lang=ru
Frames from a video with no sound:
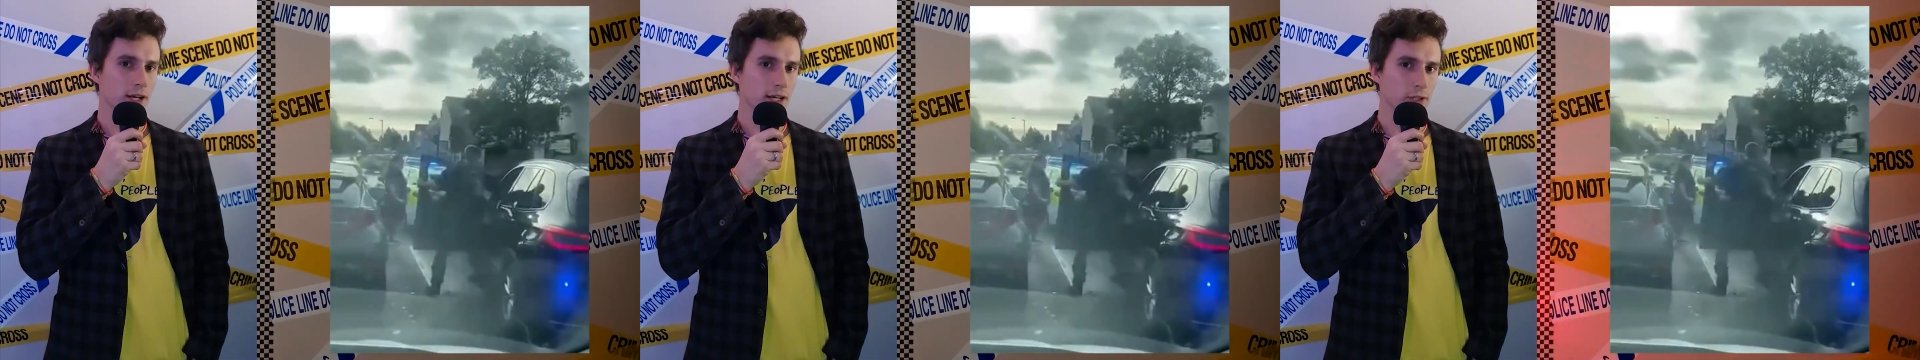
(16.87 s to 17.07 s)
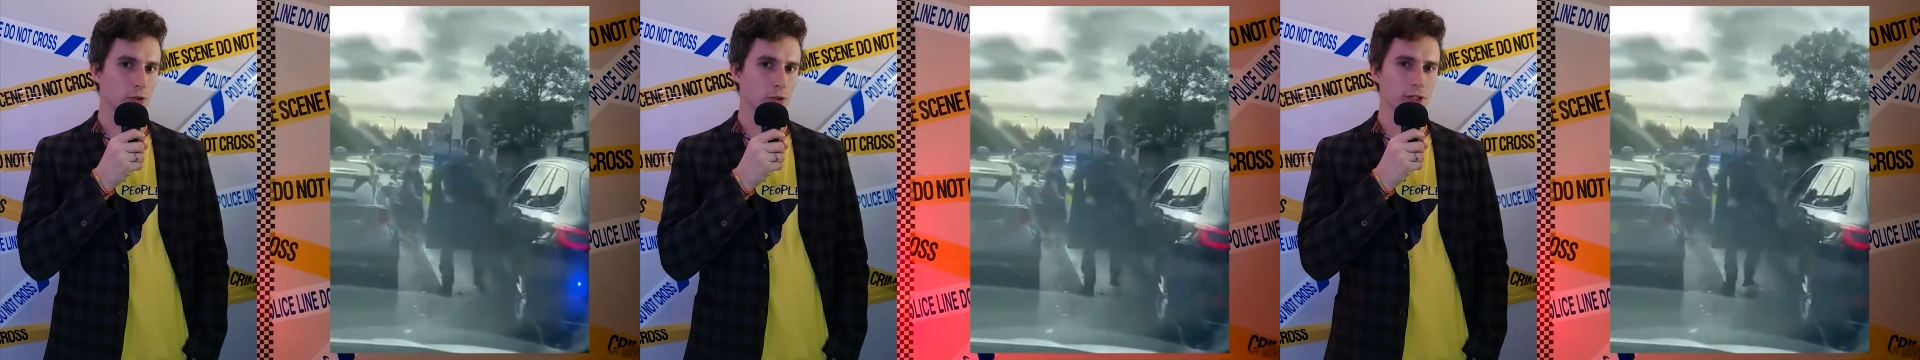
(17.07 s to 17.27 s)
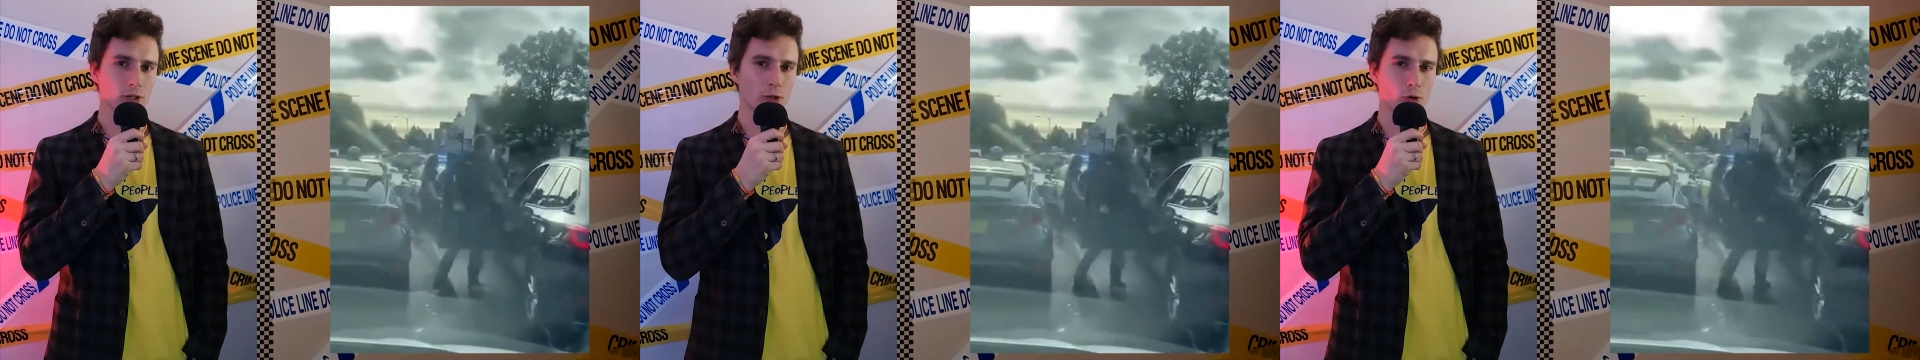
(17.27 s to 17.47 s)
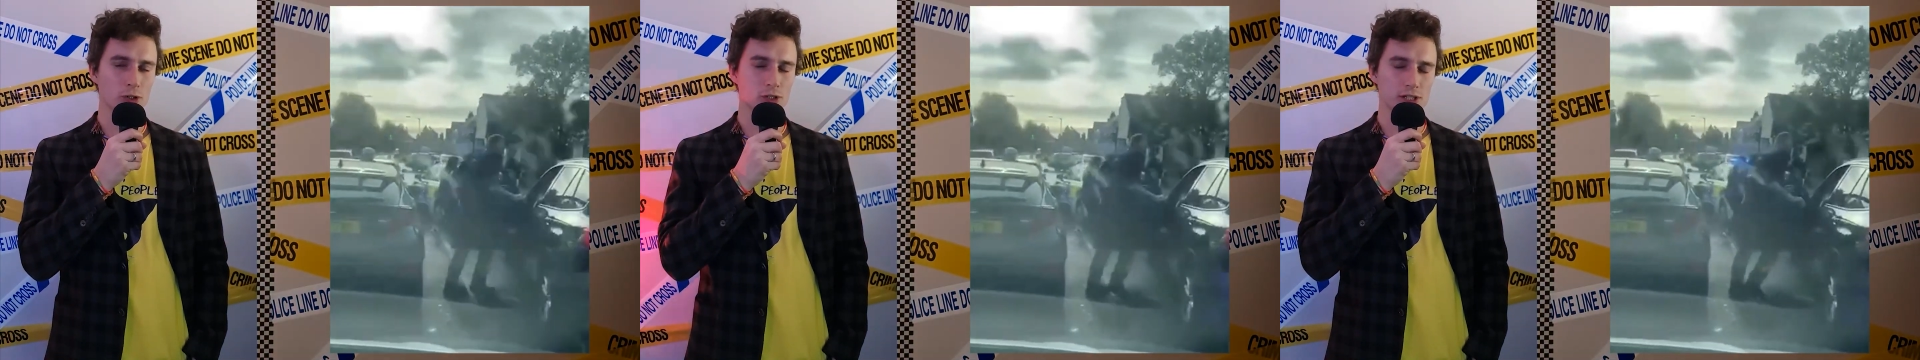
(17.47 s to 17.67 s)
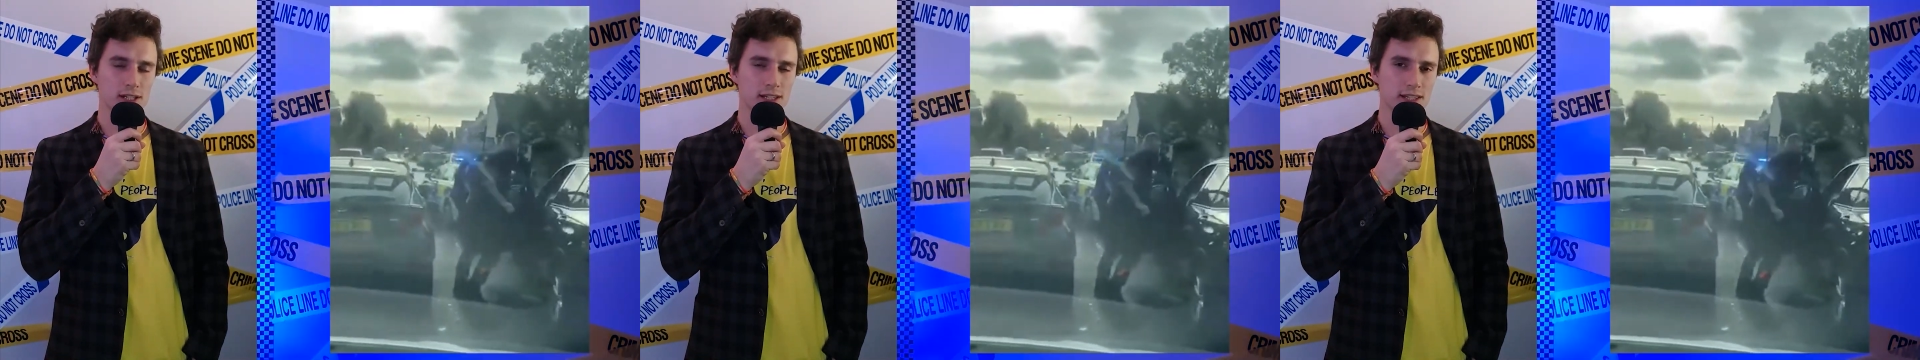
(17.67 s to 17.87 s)
который
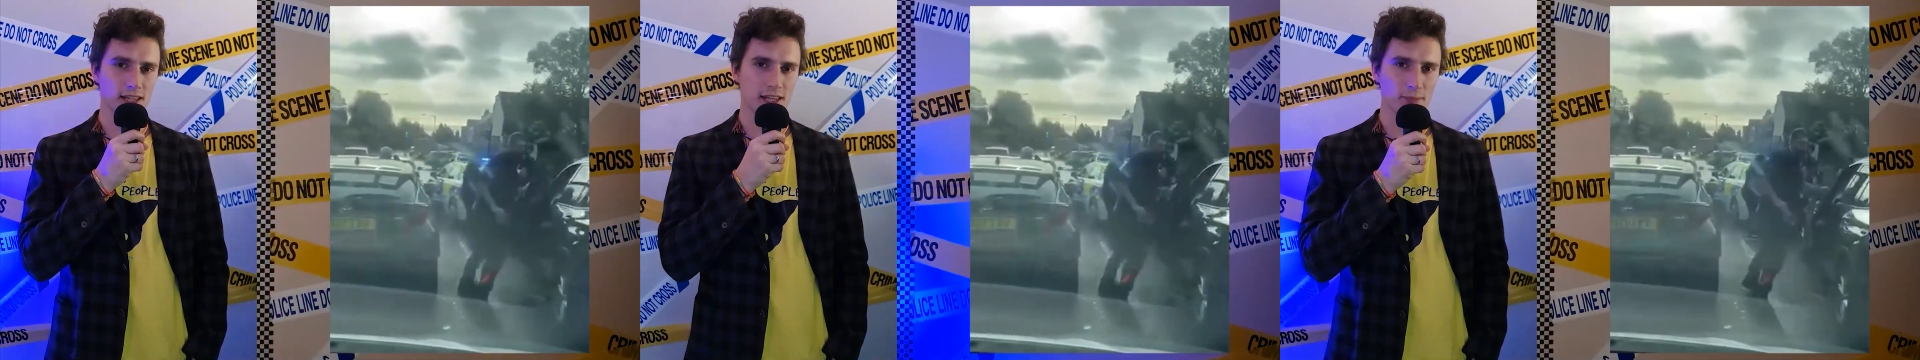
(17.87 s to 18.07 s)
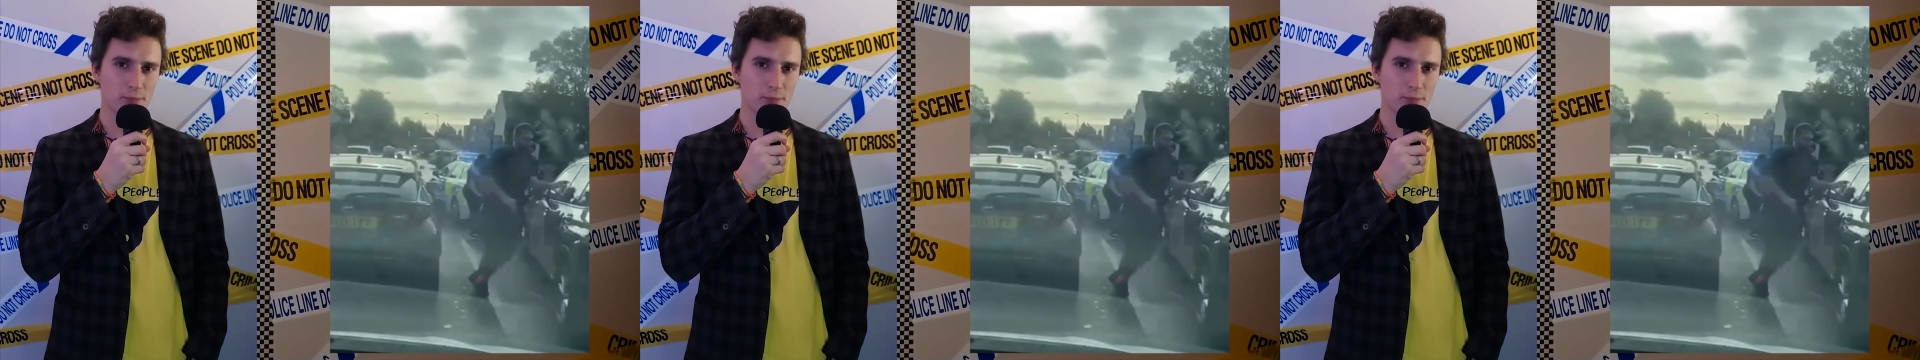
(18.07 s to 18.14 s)
находится не